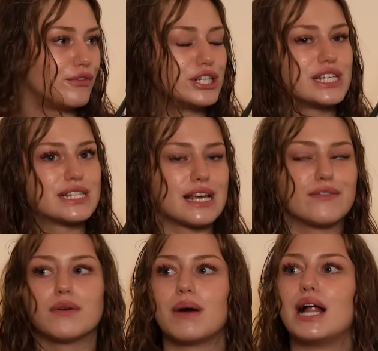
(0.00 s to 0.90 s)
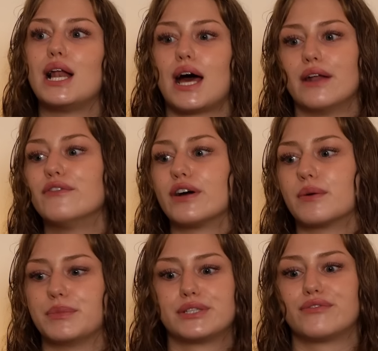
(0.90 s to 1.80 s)
wollte jetzt einfach mal anfangen
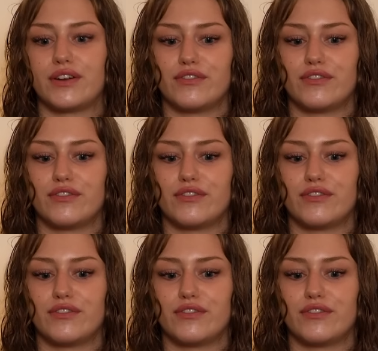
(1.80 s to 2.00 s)
mit Fun